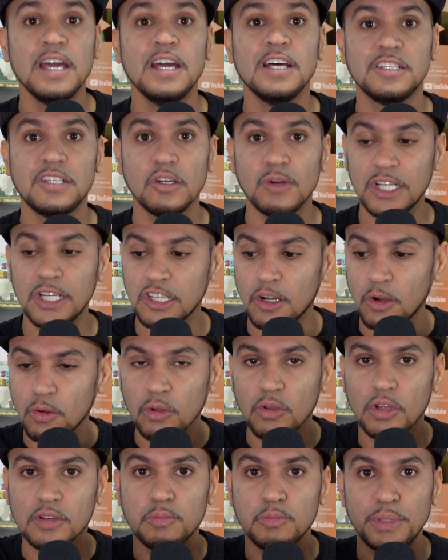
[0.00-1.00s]
Se eu achar, eu
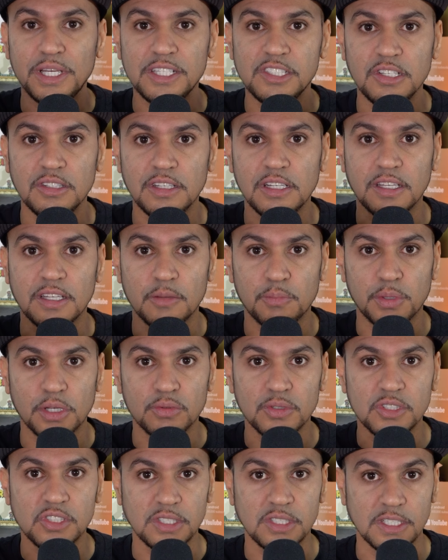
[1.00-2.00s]
coloco o pezinho dele aqui para
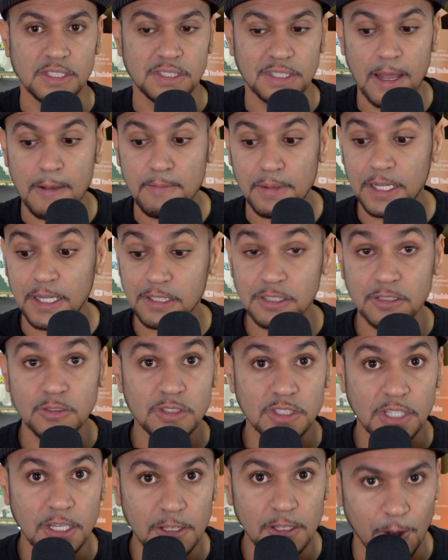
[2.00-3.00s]
vocês, tá? Mas não
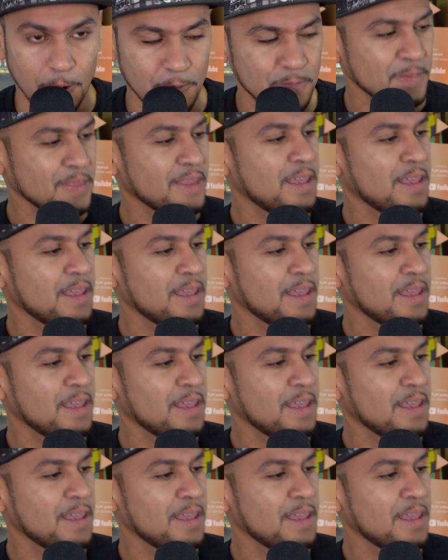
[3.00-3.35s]
sei não.